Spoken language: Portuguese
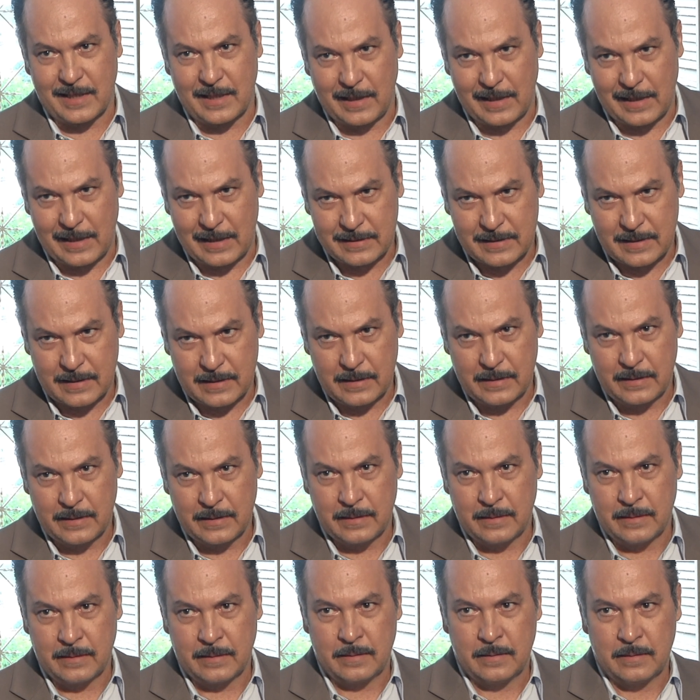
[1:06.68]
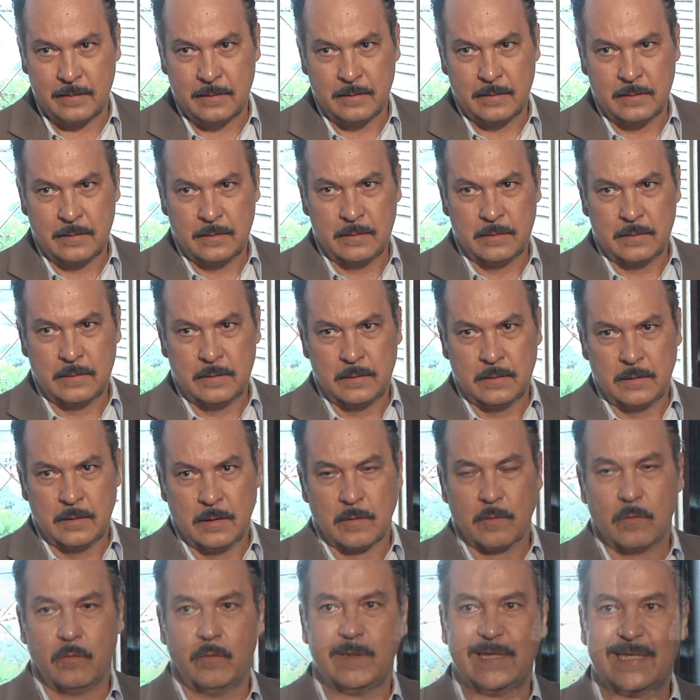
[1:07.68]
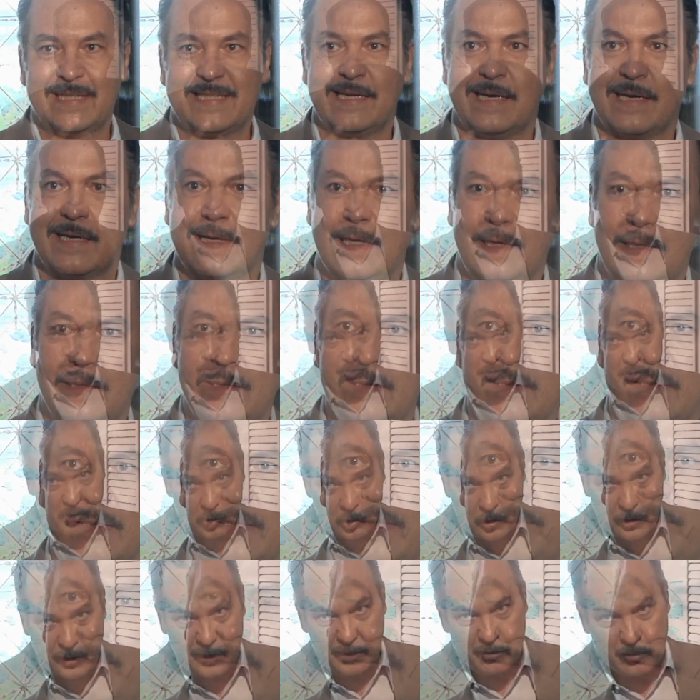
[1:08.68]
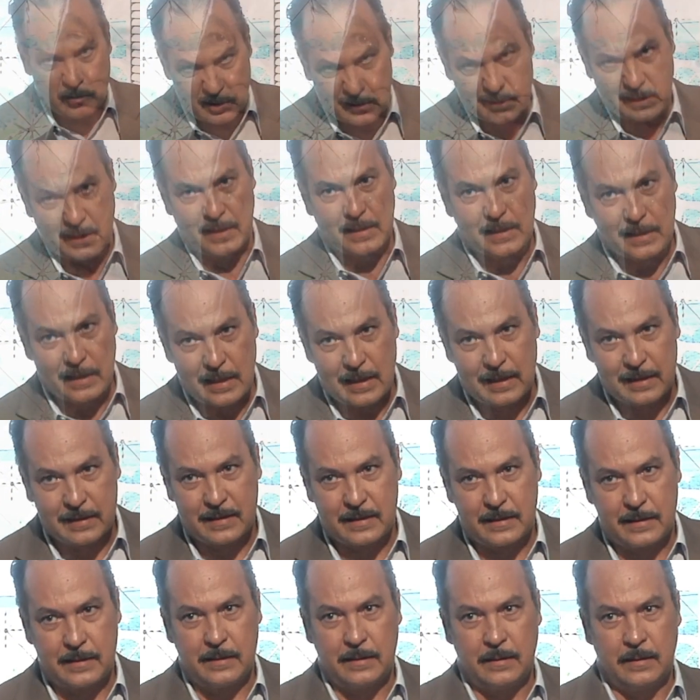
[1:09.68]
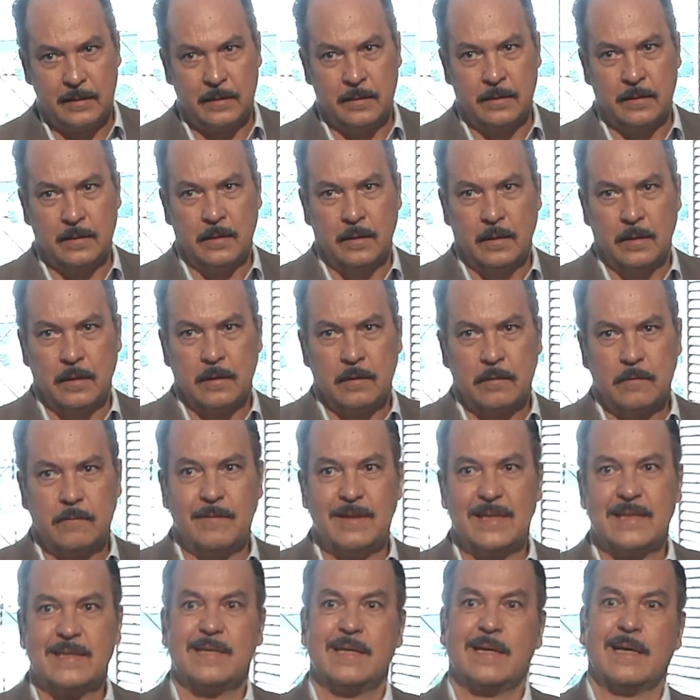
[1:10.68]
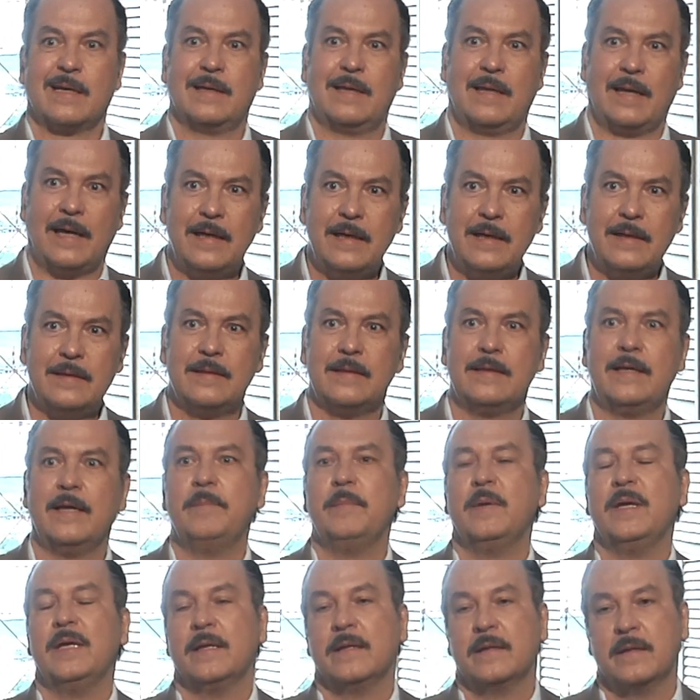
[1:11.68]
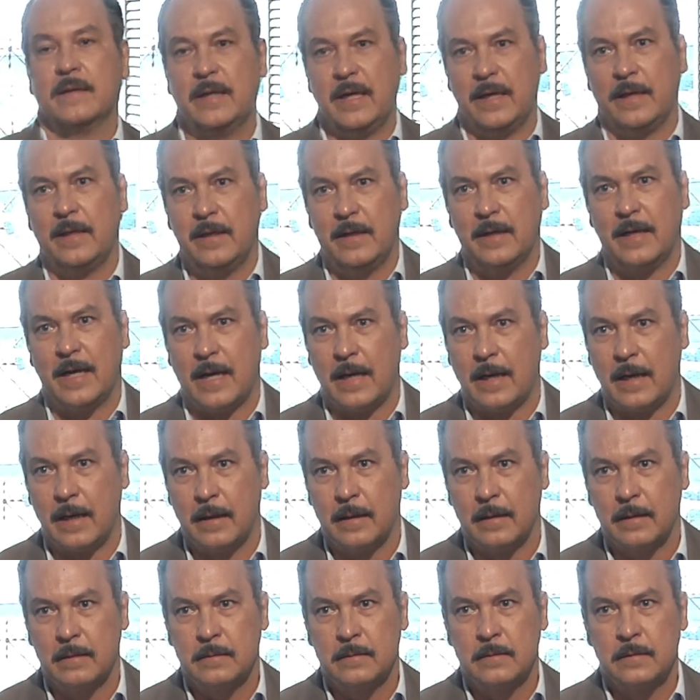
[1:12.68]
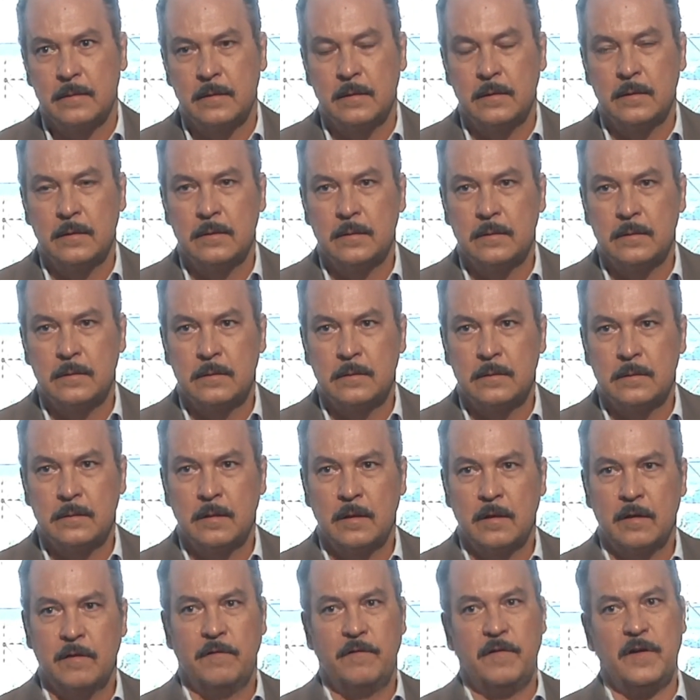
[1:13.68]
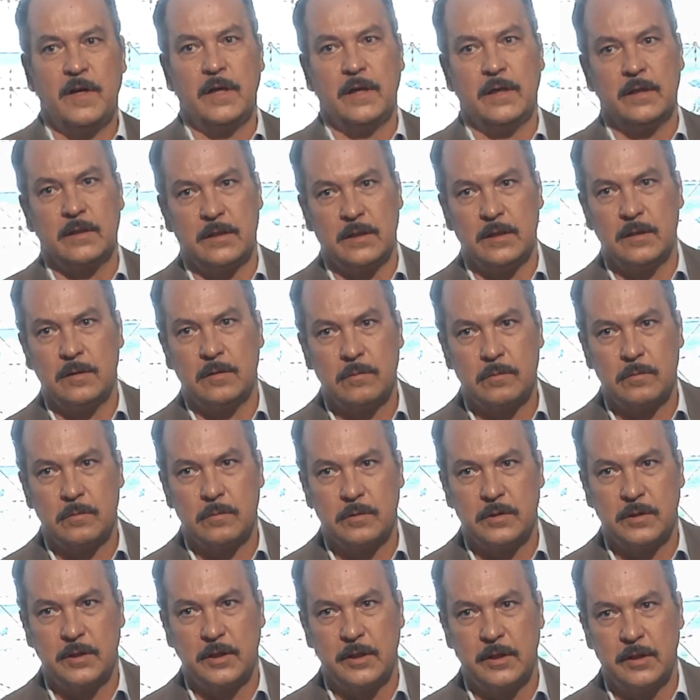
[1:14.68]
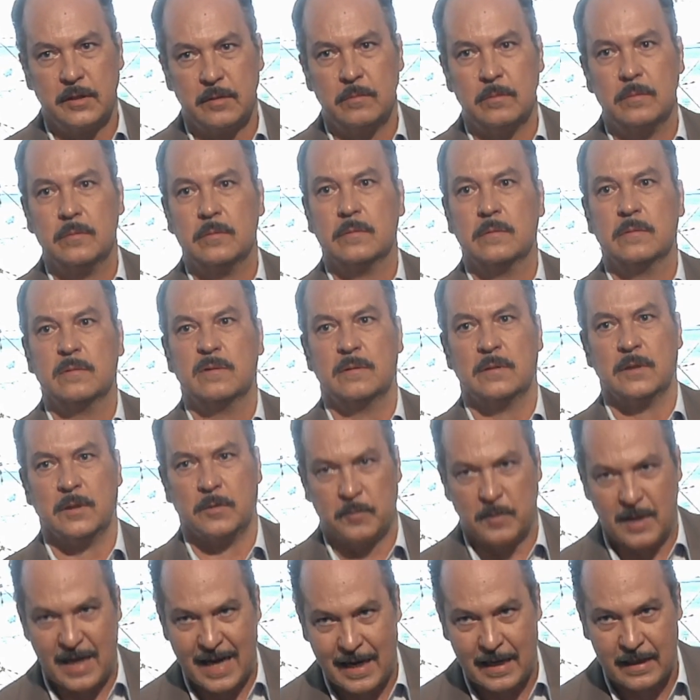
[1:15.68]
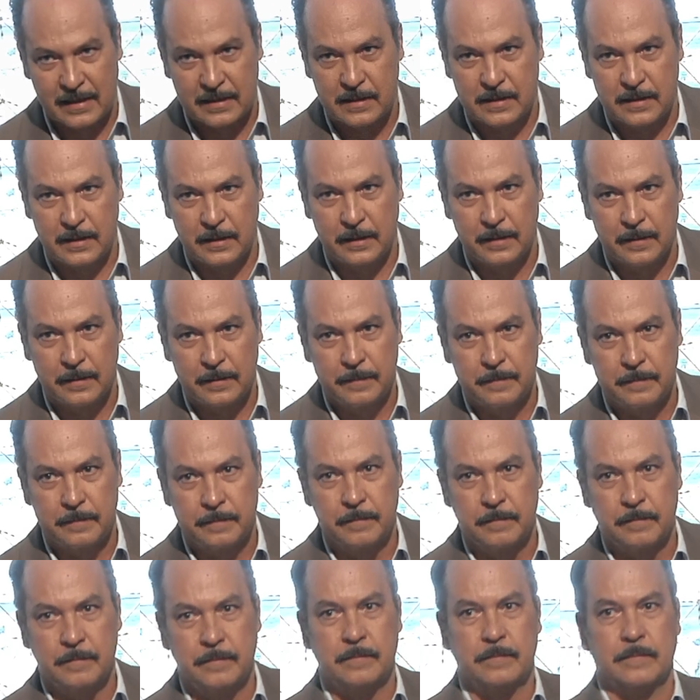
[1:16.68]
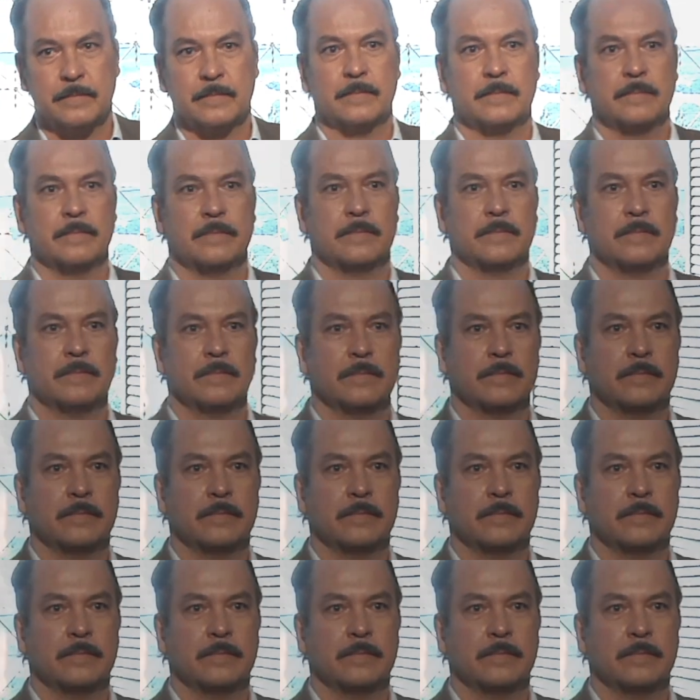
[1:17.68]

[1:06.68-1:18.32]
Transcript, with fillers: é maravilhoso. O Laerton já teve a oportunidade de fazer vários trabalhos com a, com a gente, eu mostrar meus meninos Brasil e mundo afora. E para